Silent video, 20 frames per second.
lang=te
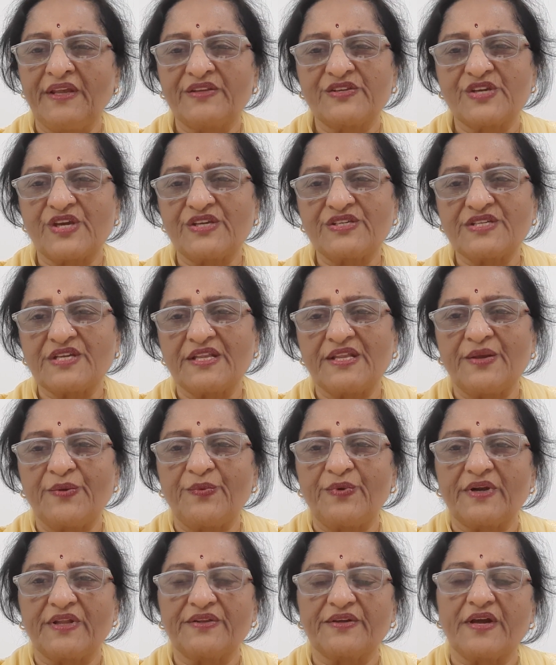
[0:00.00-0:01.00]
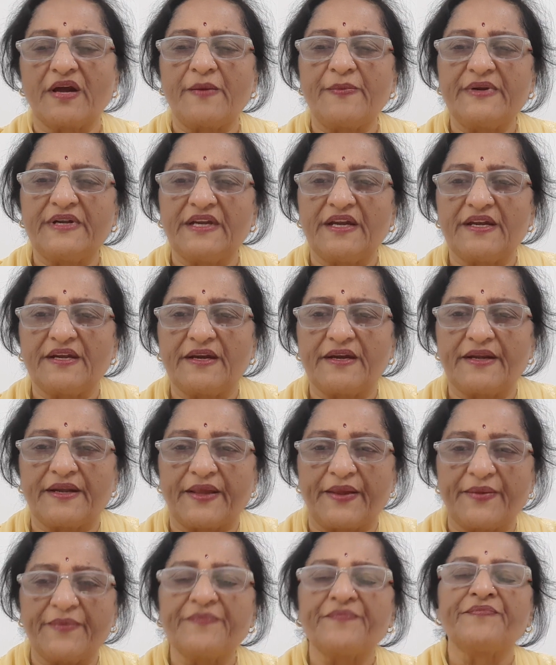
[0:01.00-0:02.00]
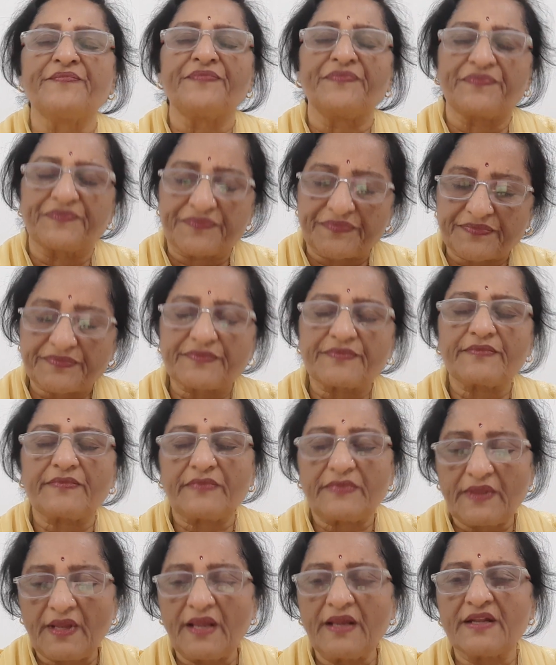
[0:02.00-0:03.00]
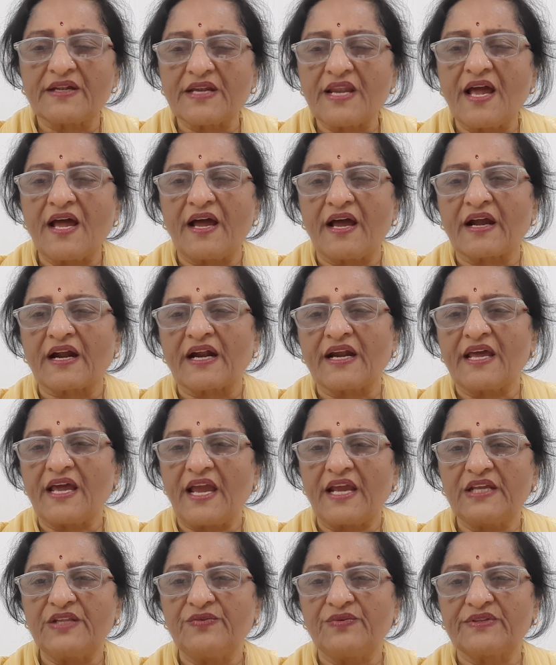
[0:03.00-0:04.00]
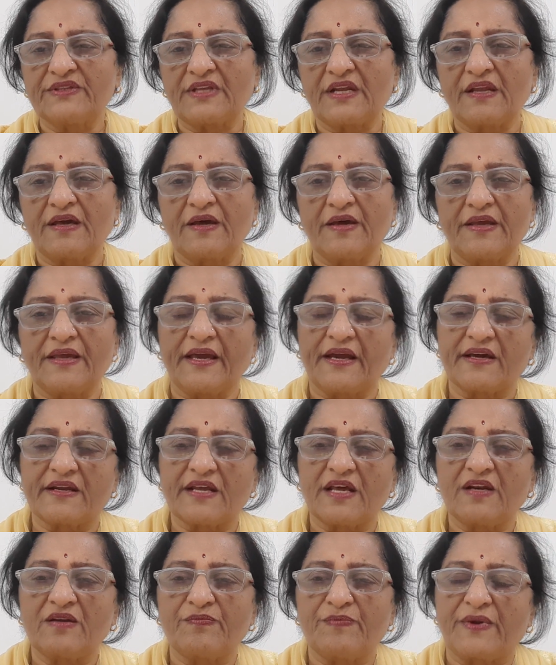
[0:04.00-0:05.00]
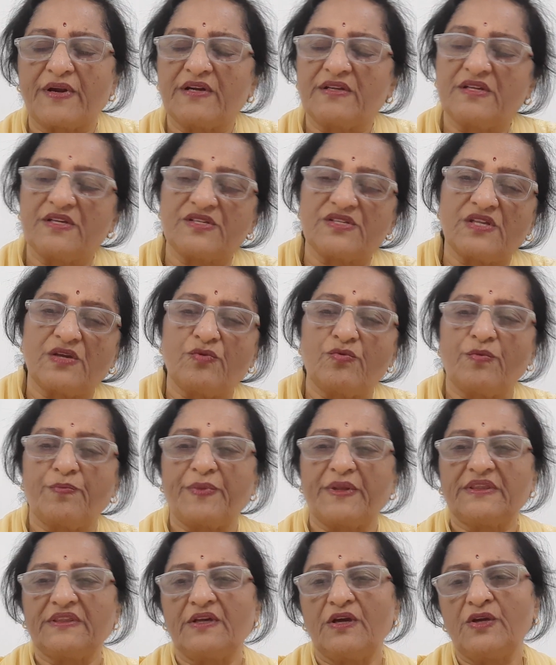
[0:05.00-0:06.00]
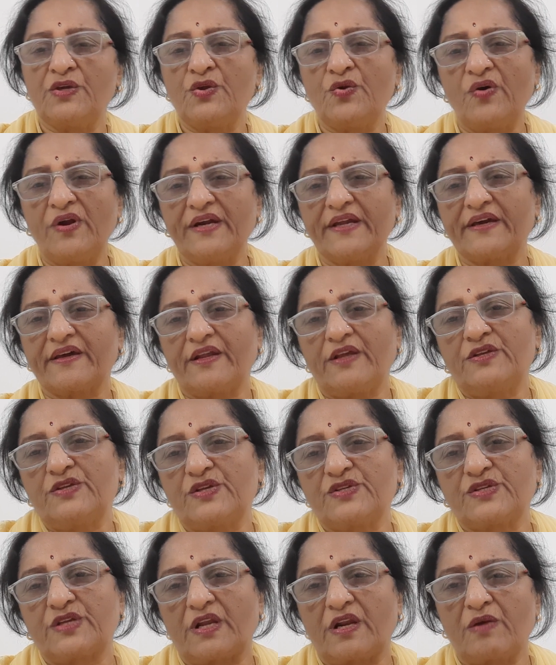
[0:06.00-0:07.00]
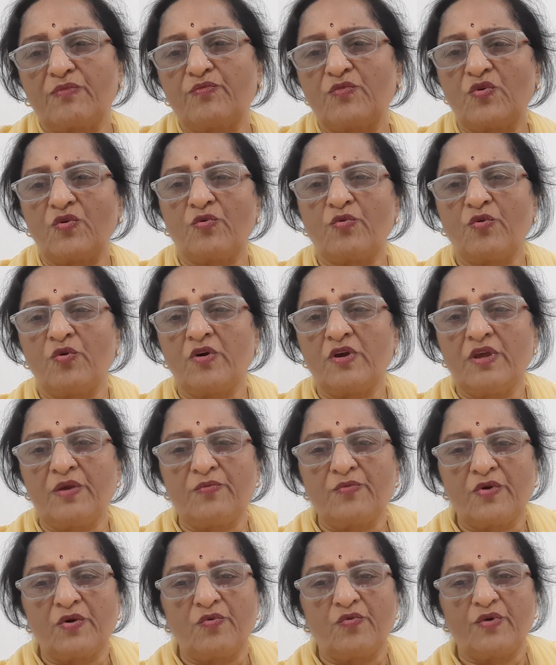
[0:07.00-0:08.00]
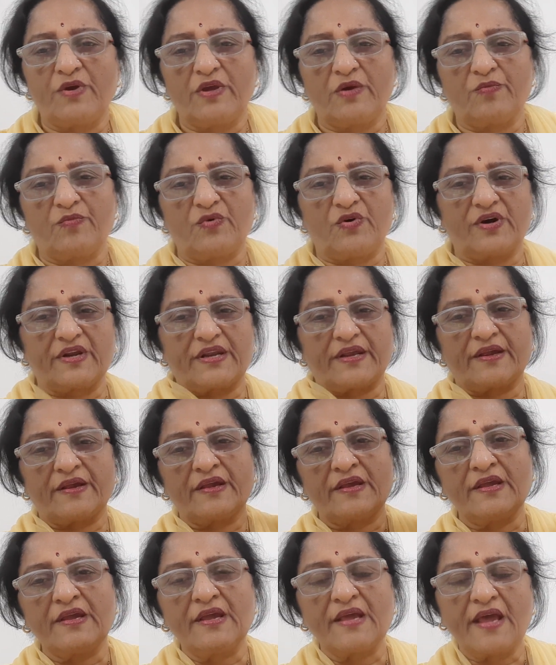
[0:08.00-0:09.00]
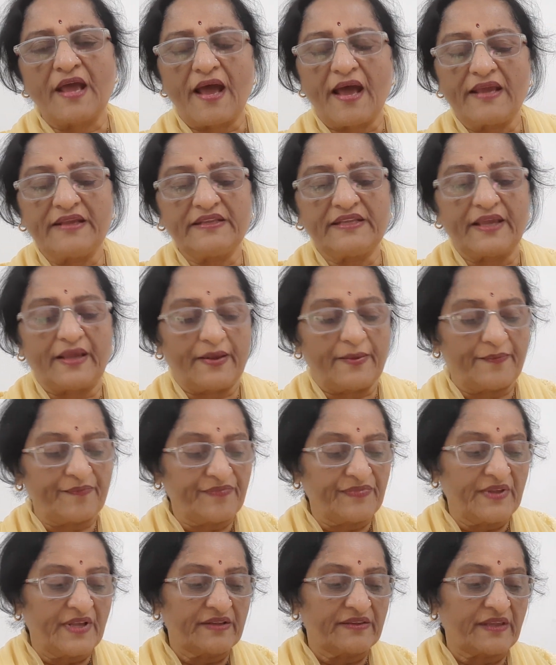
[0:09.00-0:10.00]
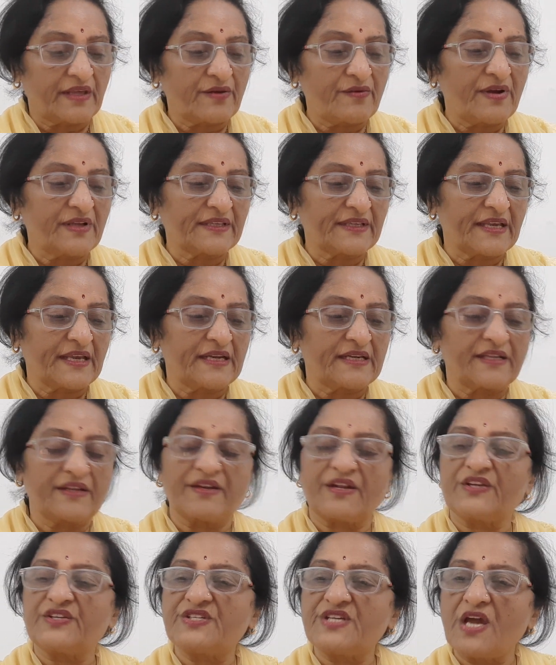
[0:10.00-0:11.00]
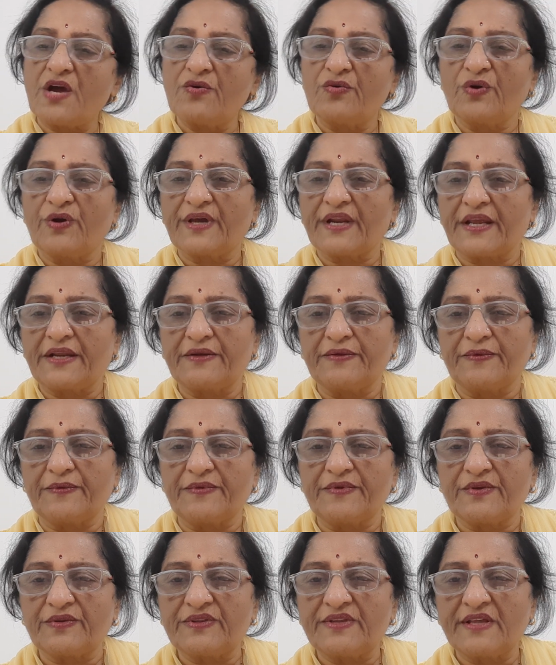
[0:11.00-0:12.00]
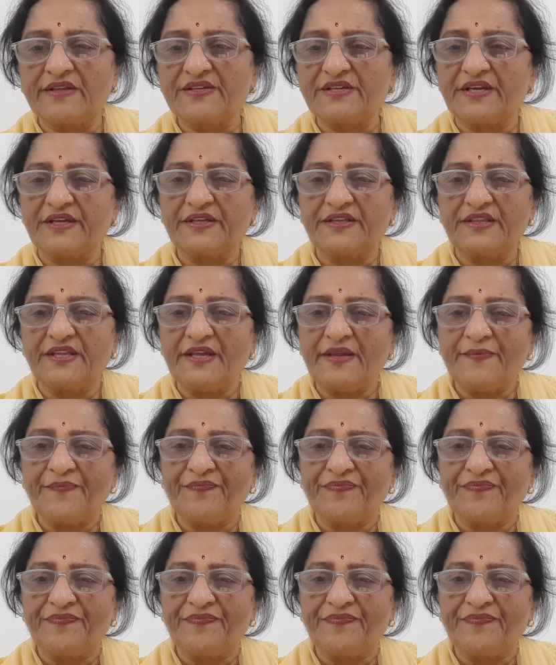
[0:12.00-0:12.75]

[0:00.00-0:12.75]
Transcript: చేసేదేమి ఉండదు కాబట్టి ఏంటంటే ఇట్లా అక్కడ ఐదు వందల ఎకరాలు పాటు చేస్తే ఒక పెద్ద హ్యూ అండ్ క్రై చేశారు అమ్మో ఓఎమ్మో ఓఎమ్మో అని అయితే తర్వాత ఏంటి రష్యా ఉక్రెయిన్ యుద్ధం జరిగింది